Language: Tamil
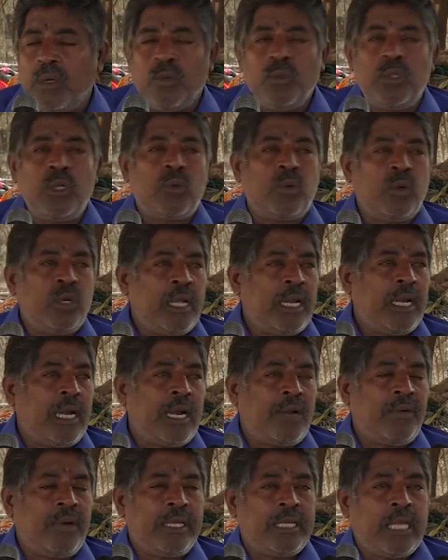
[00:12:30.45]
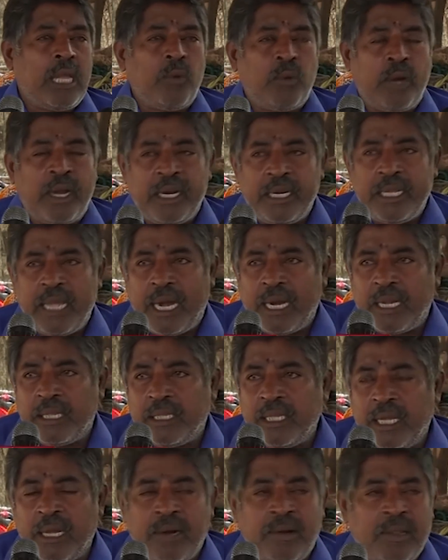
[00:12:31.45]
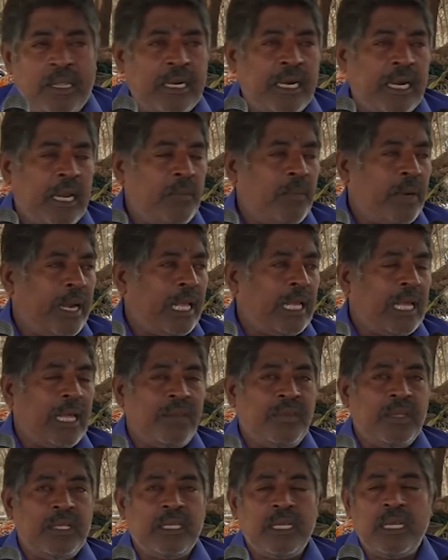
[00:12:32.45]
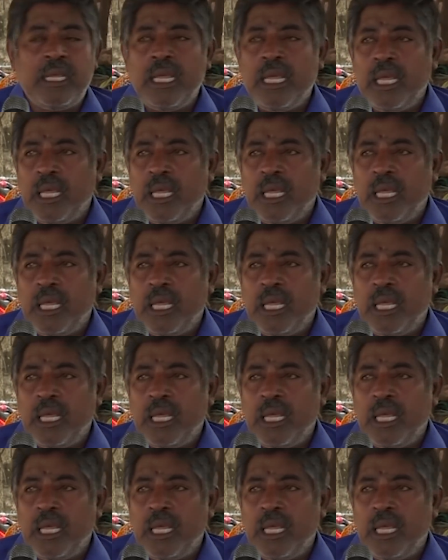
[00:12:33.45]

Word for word: இதுக்குரிய நடவடிக்கை உடனடியாக எடுத்து எங்களது கடற்படைக்கு அறிவித்து